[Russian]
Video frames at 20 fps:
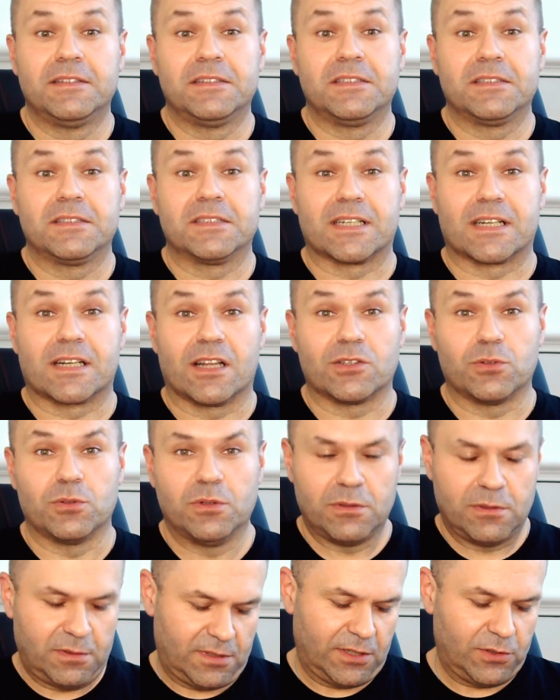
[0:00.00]
Сразу
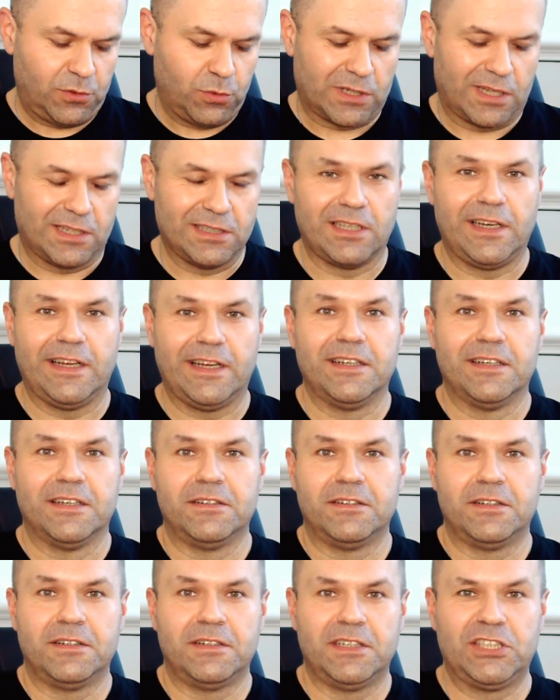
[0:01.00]
зайду с козырей.
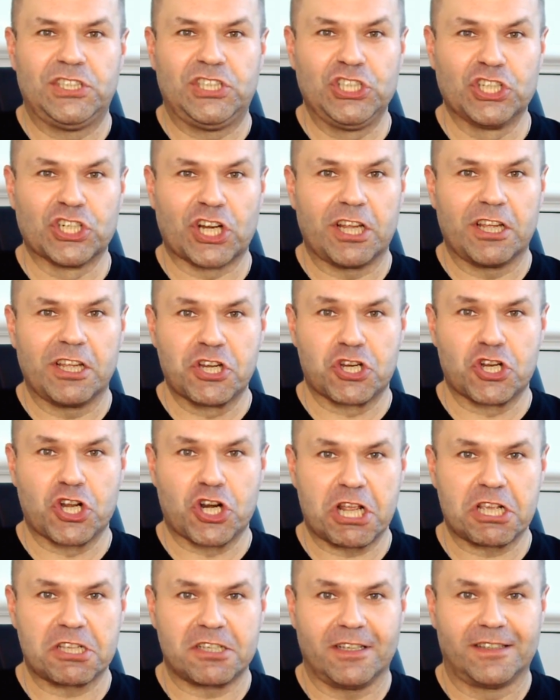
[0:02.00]
Сира и
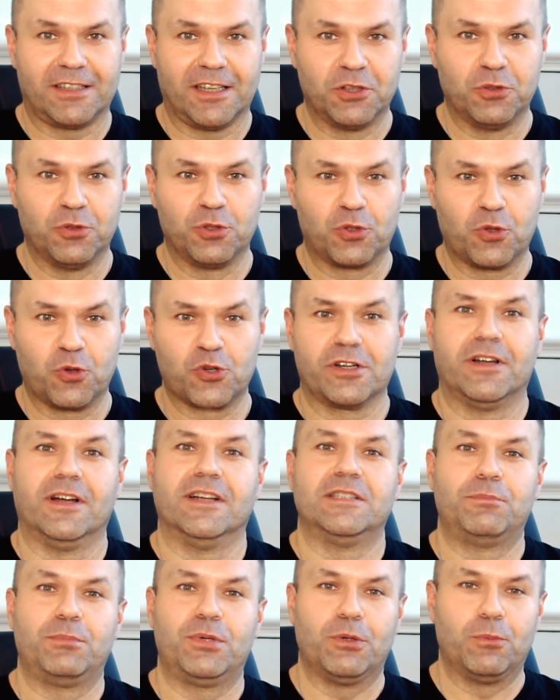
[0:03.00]
Шираз это одно и то же, а
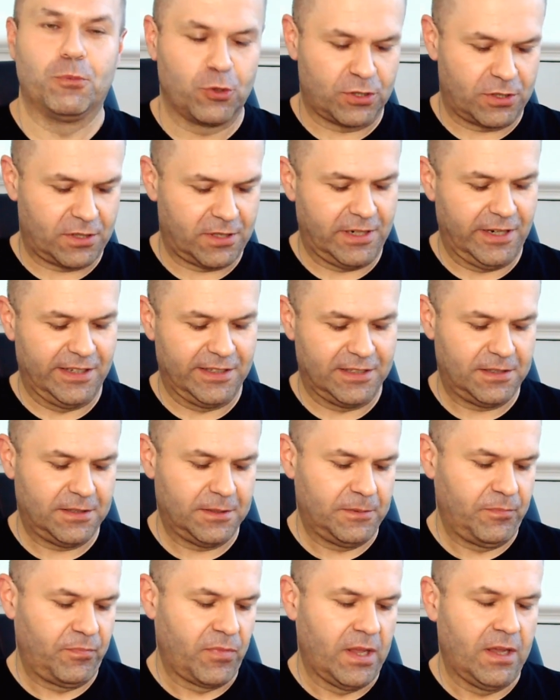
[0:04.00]
теперь можете хейтить.
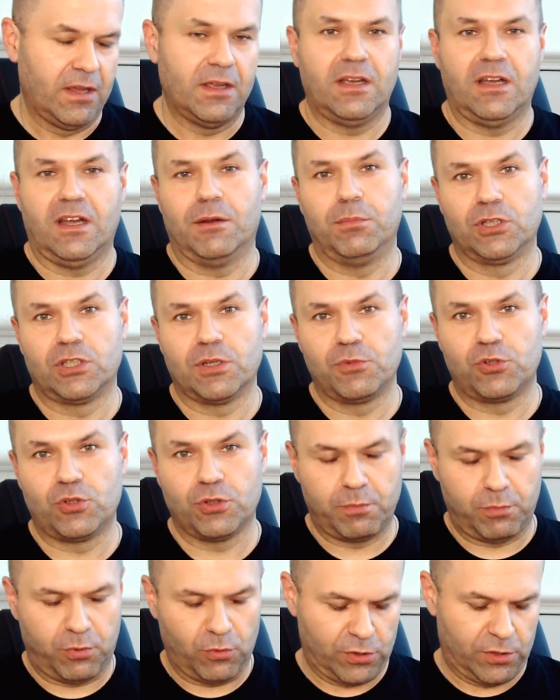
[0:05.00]
Об этом чуть
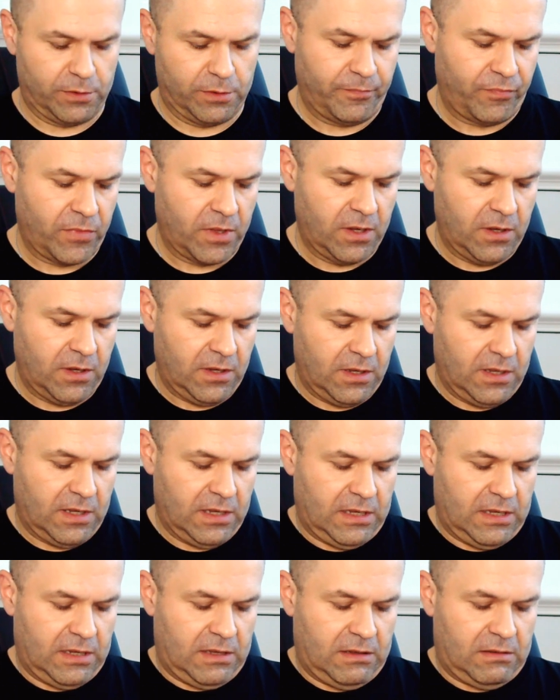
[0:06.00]
позже.
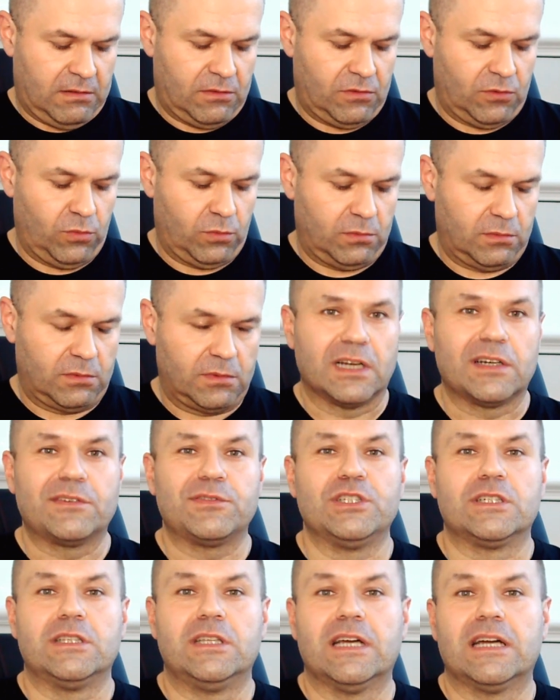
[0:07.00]
Ну, как
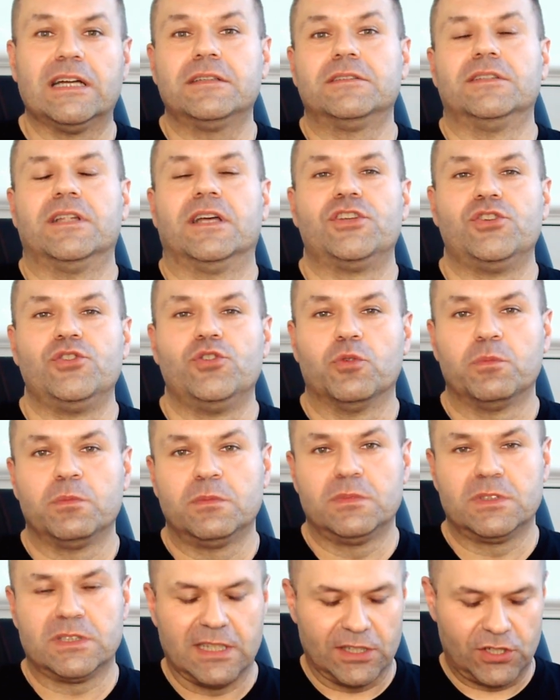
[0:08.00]
всегда, начнем
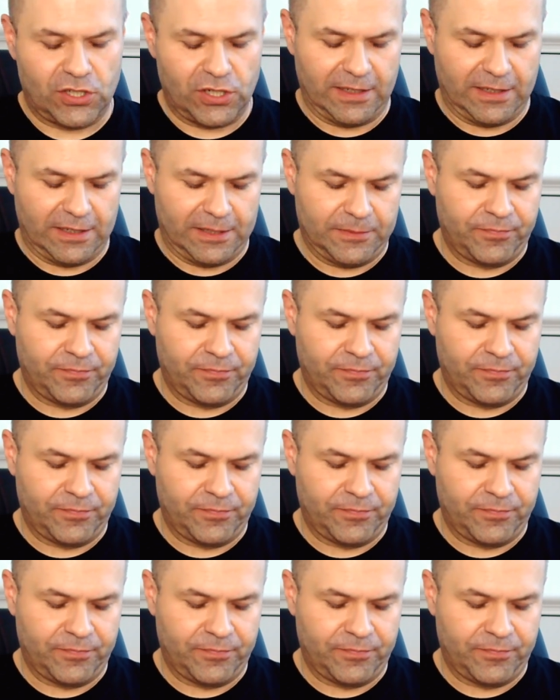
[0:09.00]
сначала.